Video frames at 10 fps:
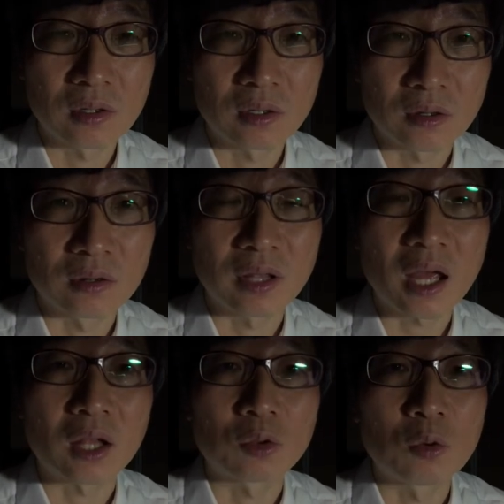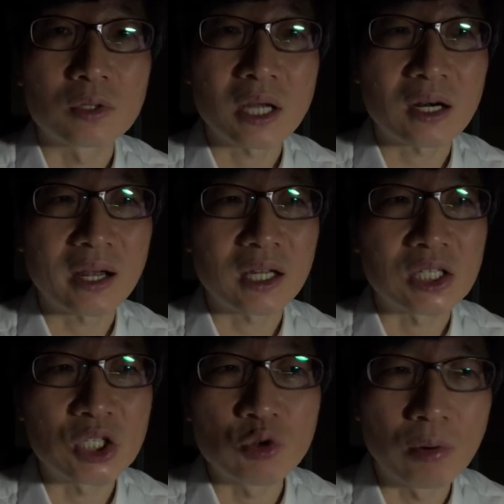그런데 동사를 아예
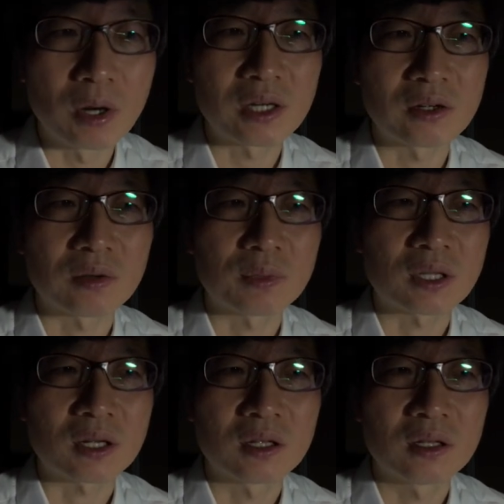지워버리는 겁니다.